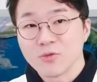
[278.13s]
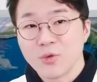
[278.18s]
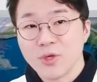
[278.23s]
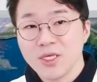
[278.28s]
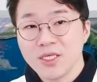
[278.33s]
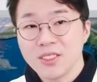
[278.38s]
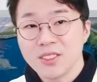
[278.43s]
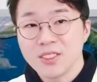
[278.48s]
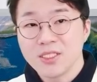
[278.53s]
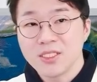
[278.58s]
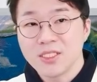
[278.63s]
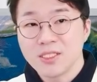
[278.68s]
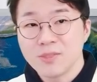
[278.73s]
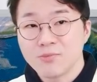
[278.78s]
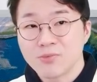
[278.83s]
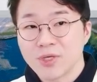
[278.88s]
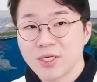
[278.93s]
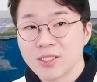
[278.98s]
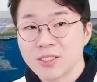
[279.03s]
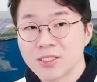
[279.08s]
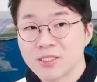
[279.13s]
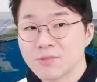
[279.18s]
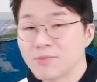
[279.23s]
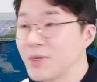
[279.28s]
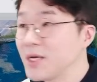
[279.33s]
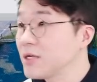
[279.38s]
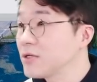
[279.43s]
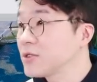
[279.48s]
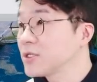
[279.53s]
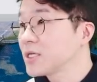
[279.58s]
웨이지 프라이스
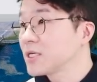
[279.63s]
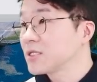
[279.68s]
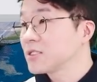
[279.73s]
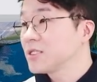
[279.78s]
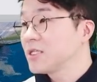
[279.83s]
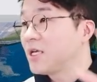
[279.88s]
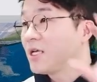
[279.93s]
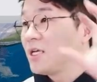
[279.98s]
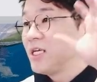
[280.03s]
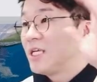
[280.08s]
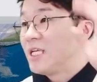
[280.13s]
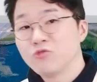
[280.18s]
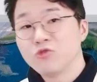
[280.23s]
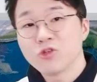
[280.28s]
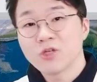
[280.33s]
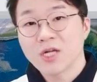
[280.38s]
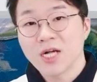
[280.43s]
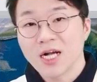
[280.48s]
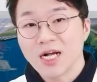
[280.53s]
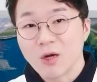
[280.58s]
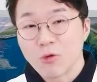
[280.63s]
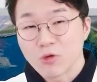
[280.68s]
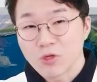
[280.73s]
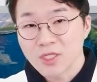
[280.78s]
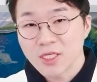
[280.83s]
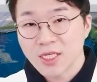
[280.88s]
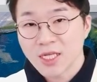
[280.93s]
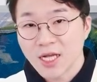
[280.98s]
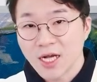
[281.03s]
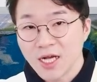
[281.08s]
스파이럴이라 그러는데 물가가
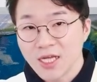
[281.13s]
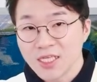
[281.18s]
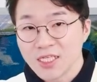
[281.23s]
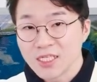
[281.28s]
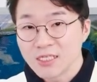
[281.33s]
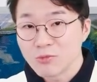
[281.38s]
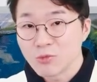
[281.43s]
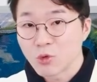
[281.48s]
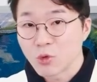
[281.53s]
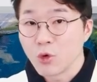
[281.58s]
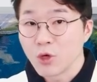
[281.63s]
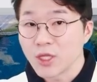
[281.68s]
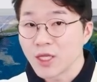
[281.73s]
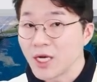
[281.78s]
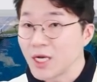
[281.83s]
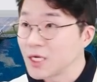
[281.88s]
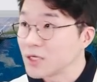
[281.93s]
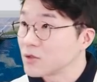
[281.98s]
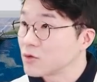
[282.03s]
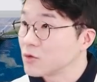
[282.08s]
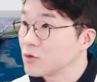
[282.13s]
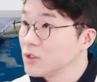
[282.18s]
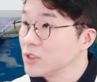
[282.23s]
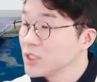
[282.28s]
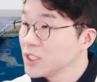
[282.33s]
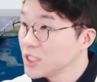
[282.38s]
오르니까 임금을 올려달라 그러고